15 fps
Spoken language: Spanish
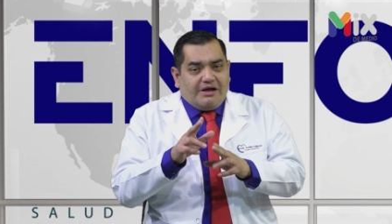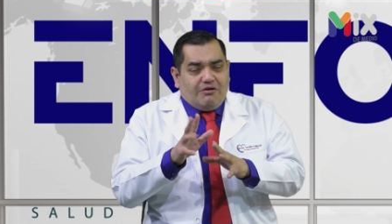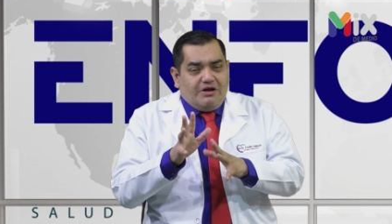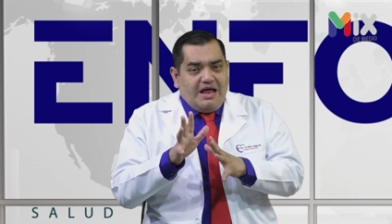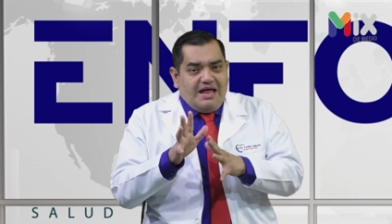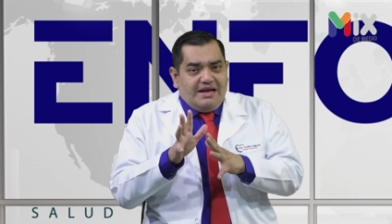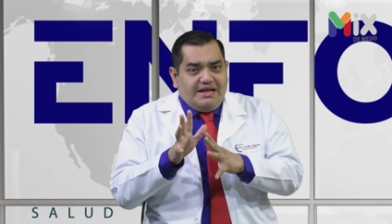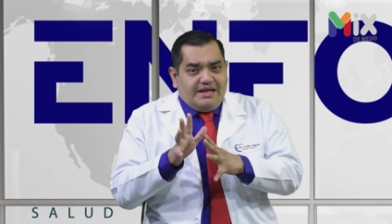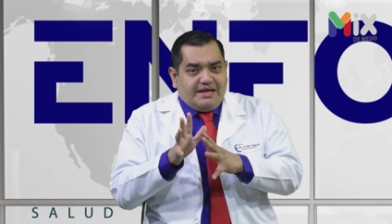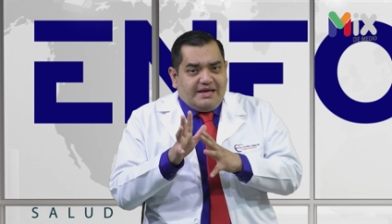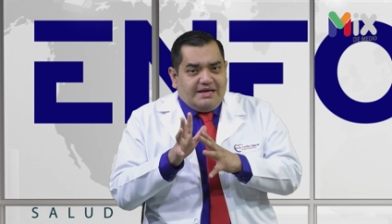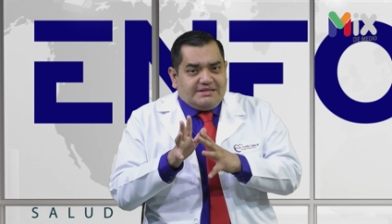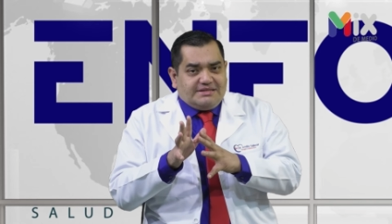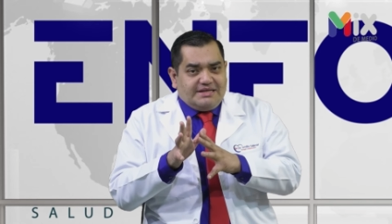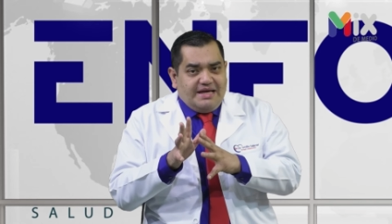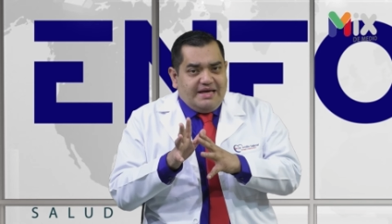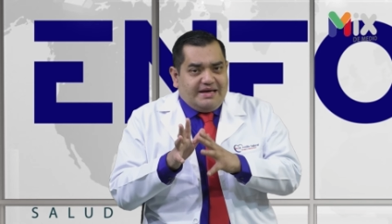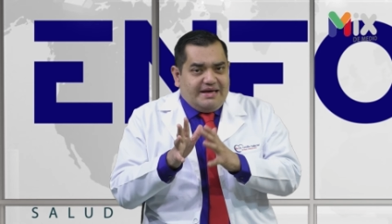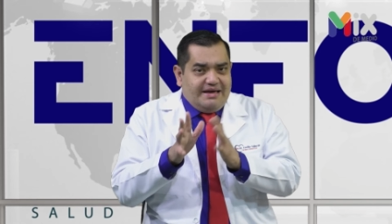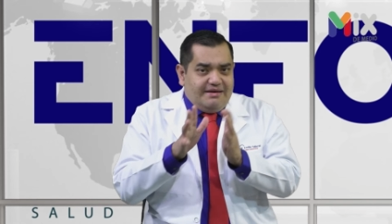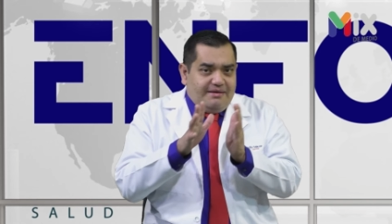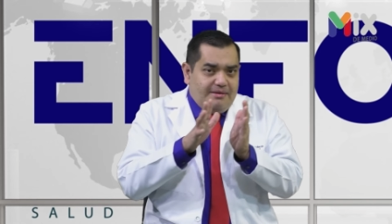con las alergias es
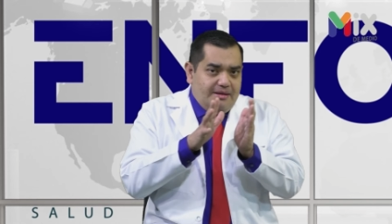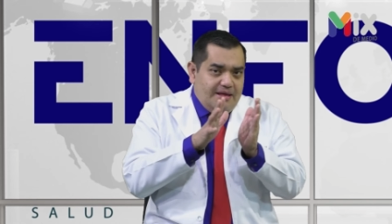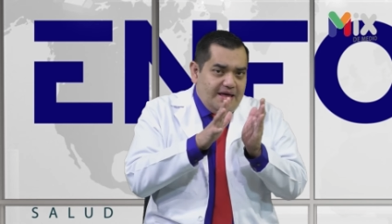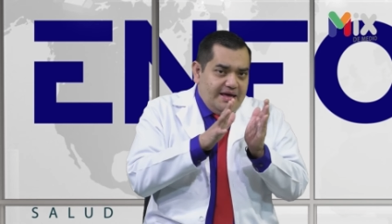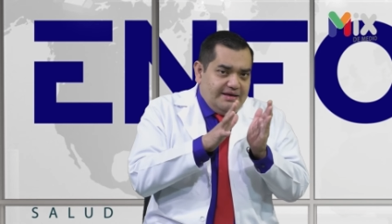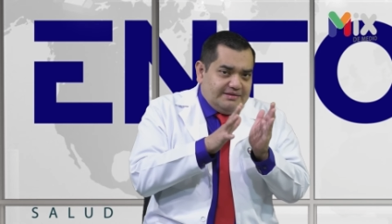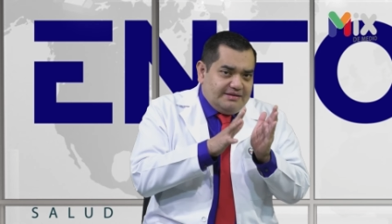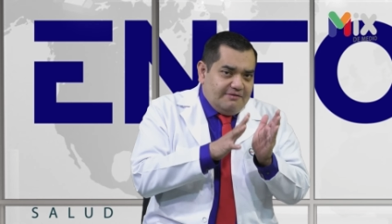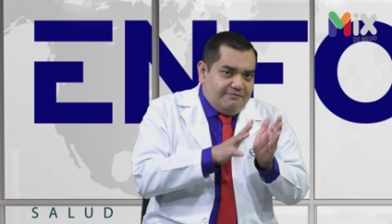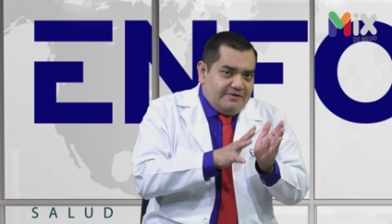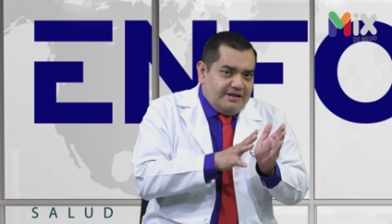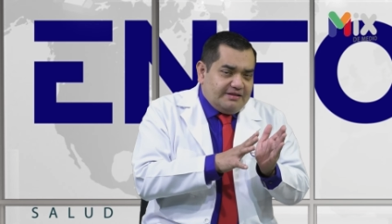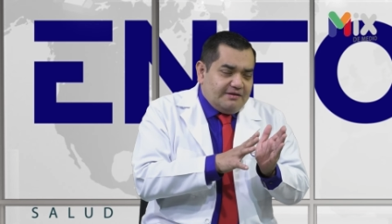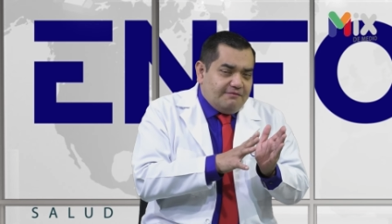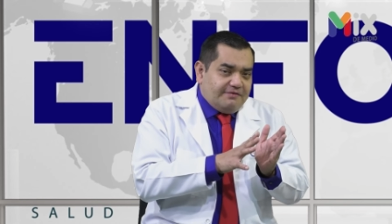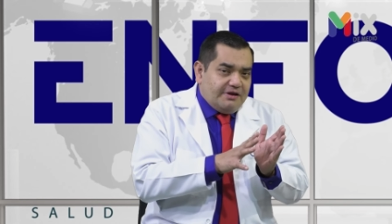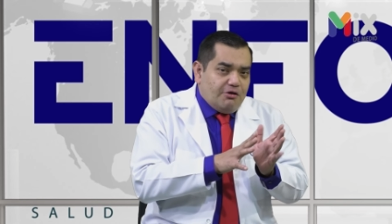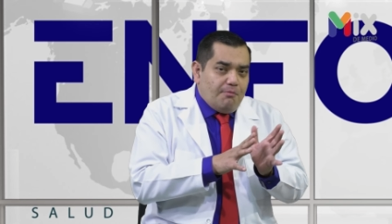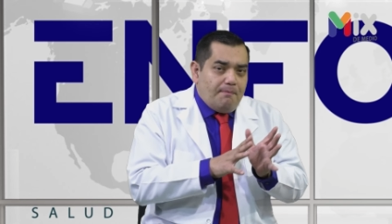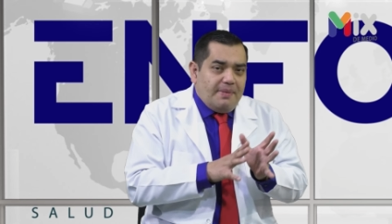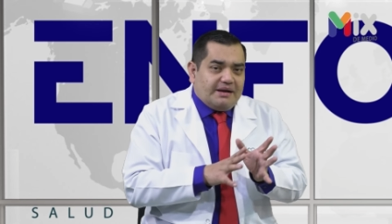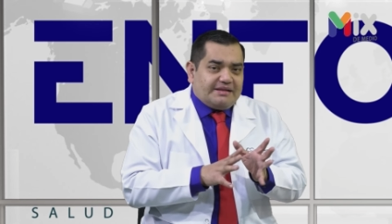que este frente
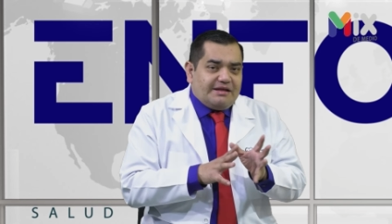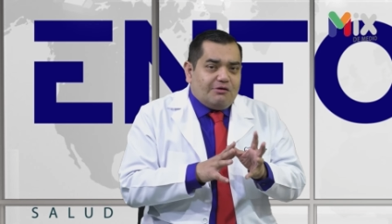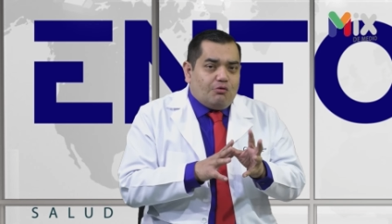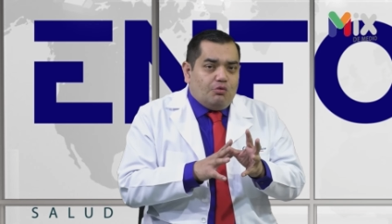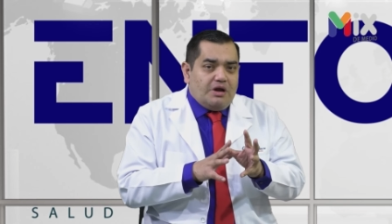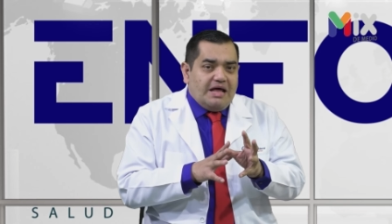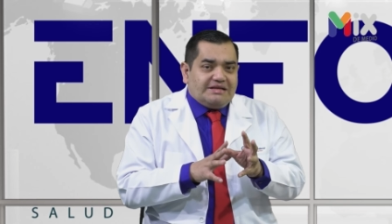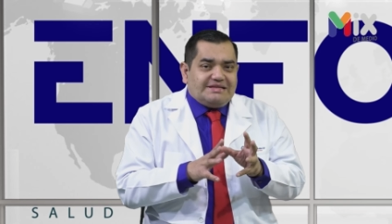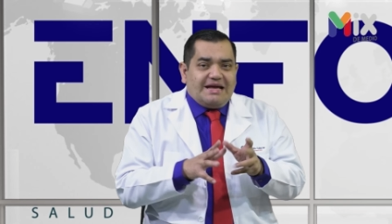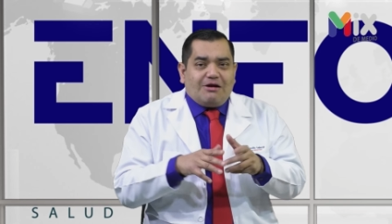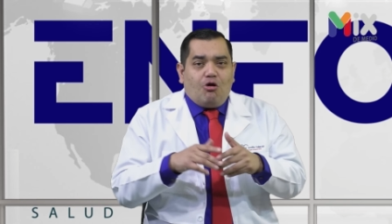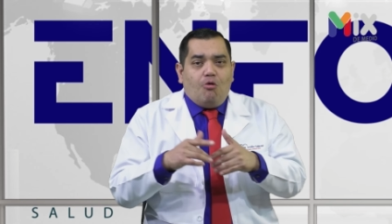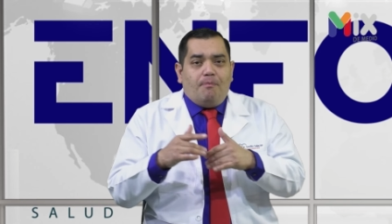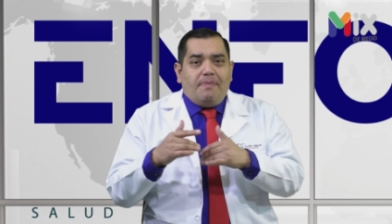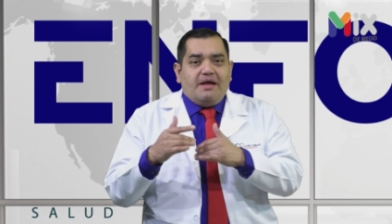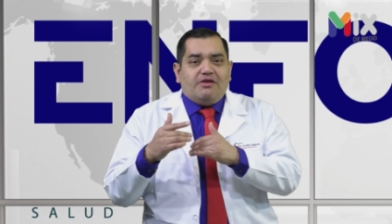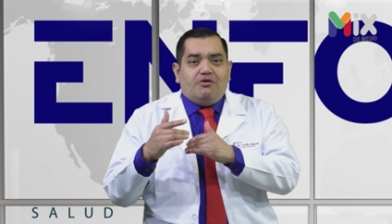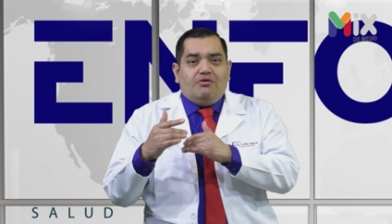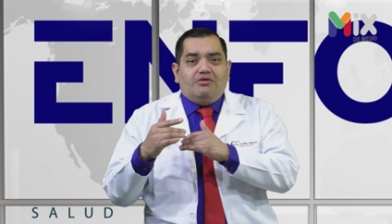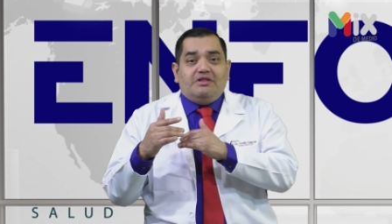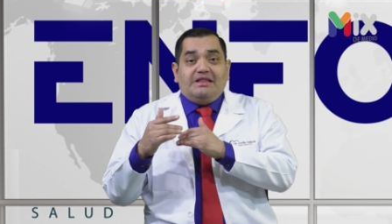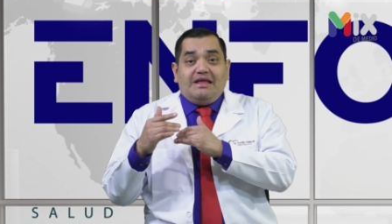frío en particular se
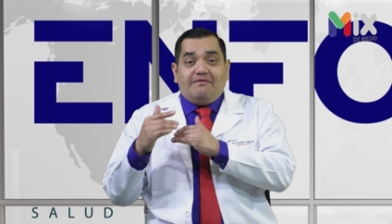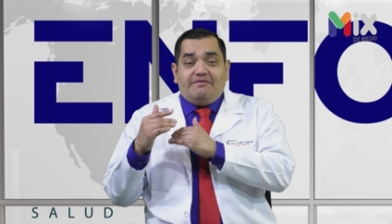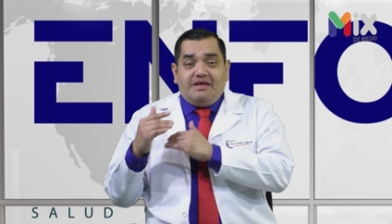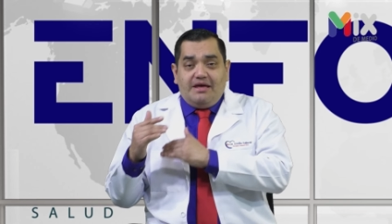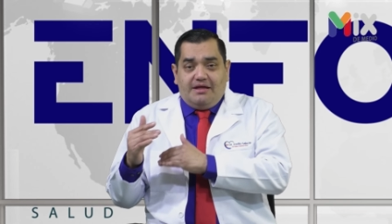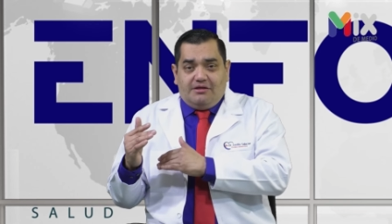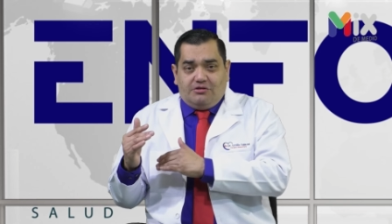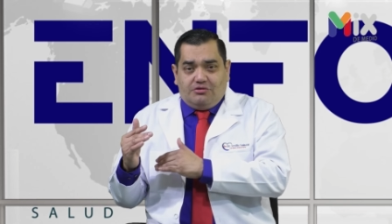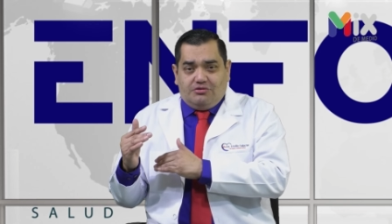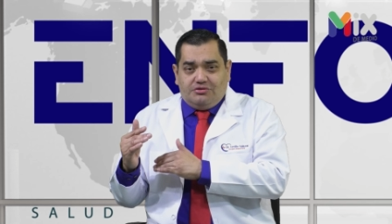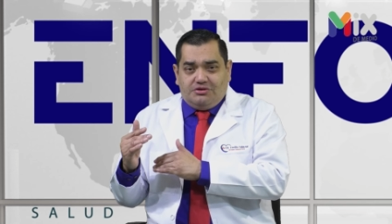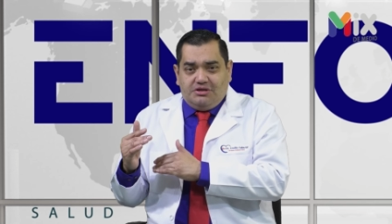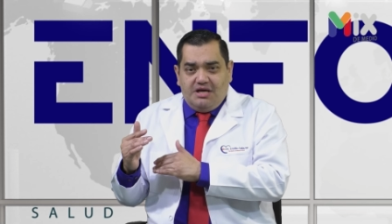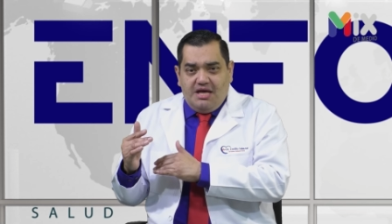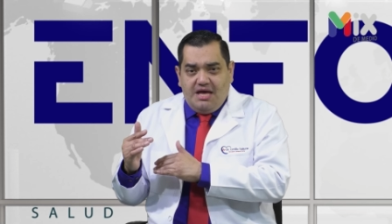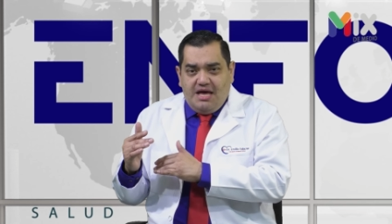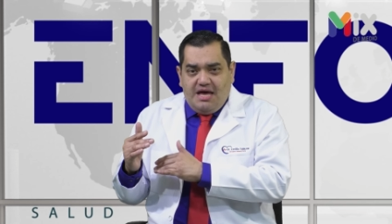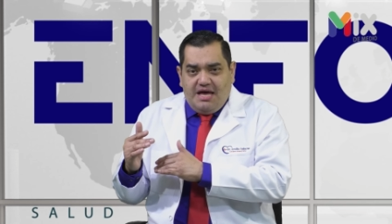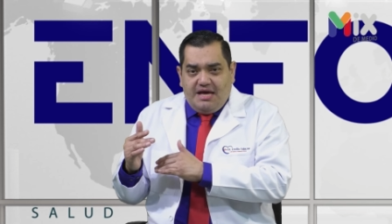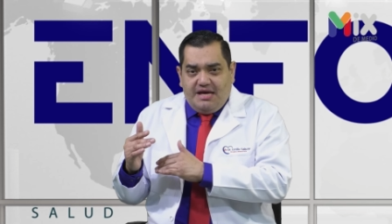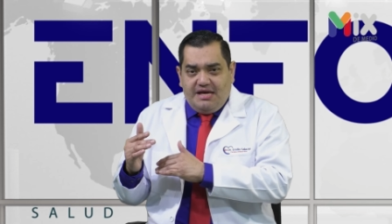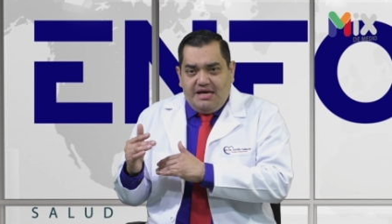acompañó de vientos.
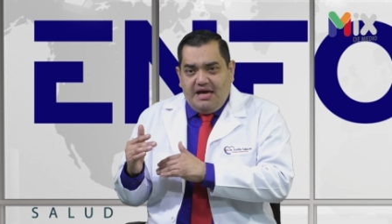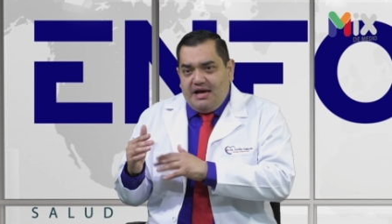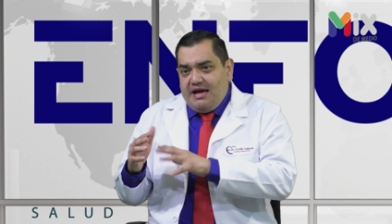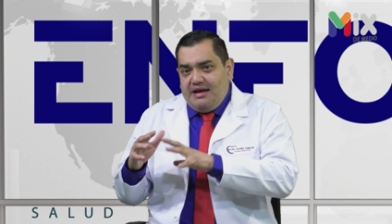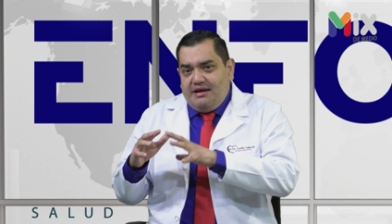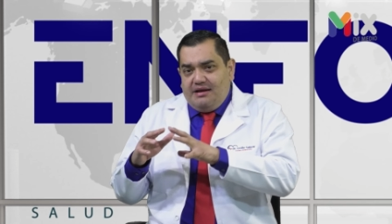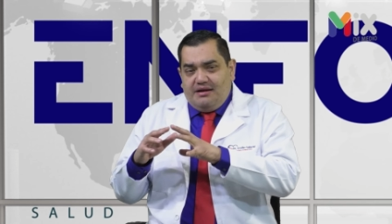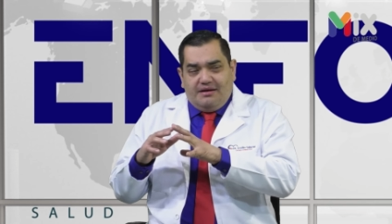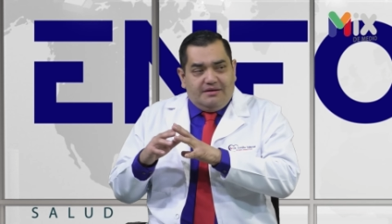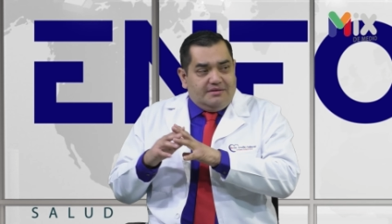Y, acá hablamos